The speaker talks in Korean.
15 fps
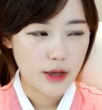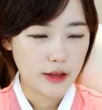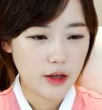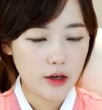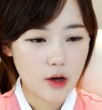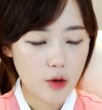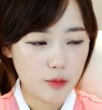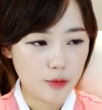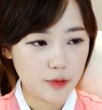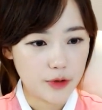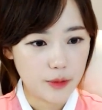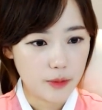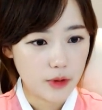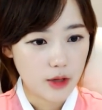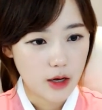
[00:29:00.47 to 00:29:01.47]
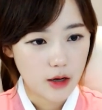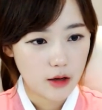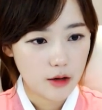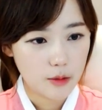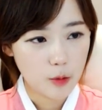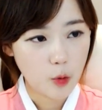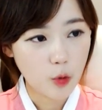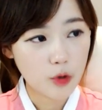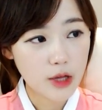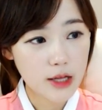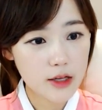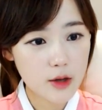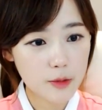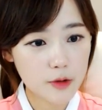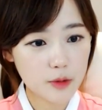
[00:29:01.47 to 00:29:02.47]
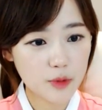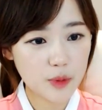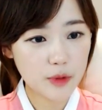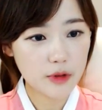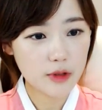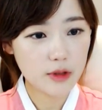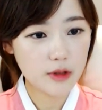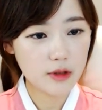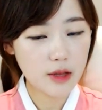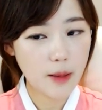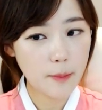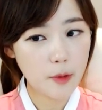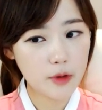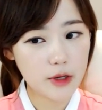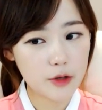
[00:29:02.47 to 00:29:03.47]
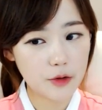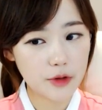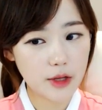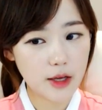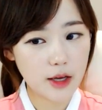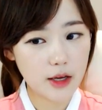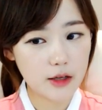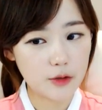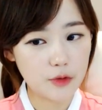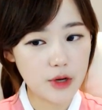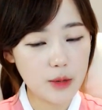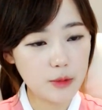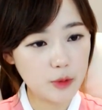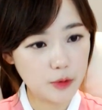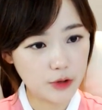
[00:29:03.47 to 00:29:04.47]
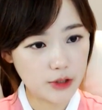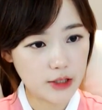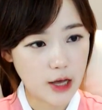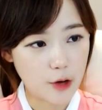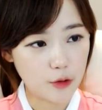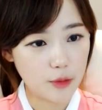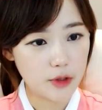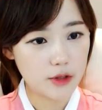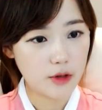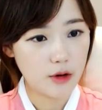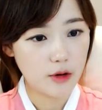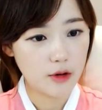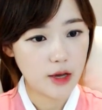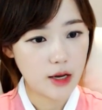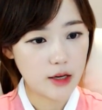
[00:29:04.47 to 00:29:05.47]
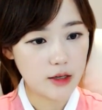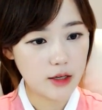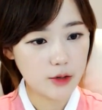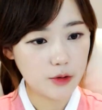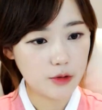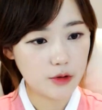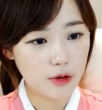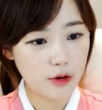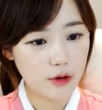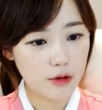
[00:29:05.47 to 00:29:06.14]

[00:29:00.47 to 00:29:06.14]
안타까운 부분입니다. 그런 한일협정 부분은 한번 예전에 그 위안부 문제 다루면서 얘기를 했었어요.